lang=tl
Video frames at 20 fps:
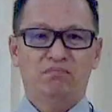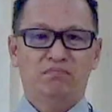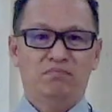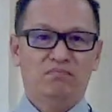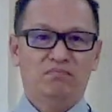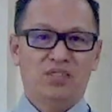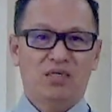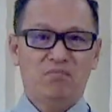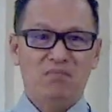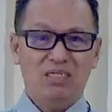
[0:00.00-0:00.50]

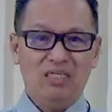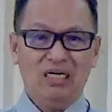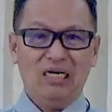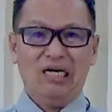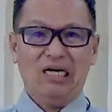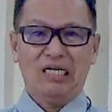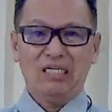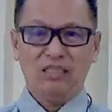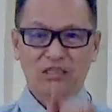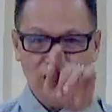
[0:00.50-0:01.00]
na may
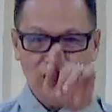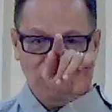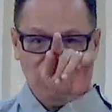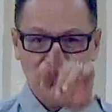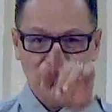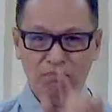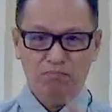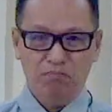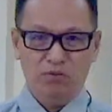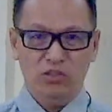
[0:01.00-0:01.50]
nakarating na
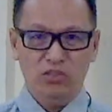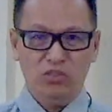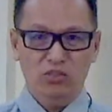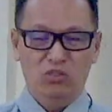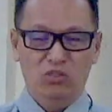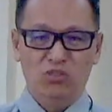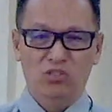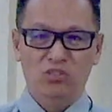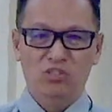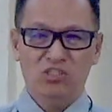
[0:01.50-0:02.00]
report
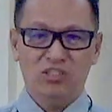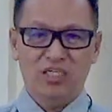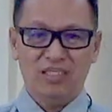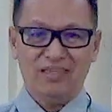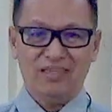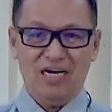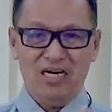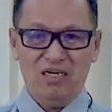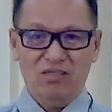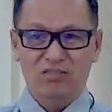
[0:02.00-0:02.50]
doon sa
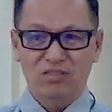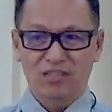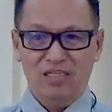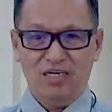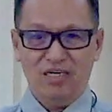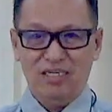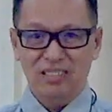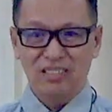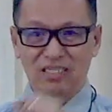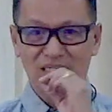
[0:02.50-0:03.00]
tao na
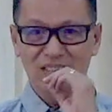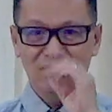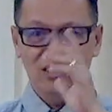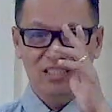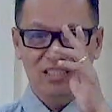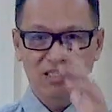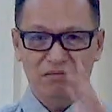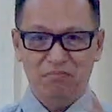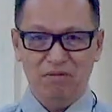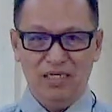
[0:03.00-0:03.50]
kanyang
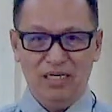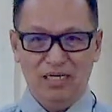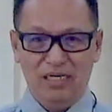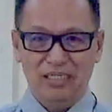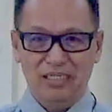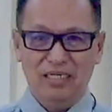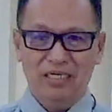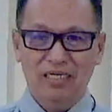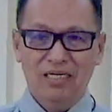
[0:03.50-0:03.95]
sinabihan,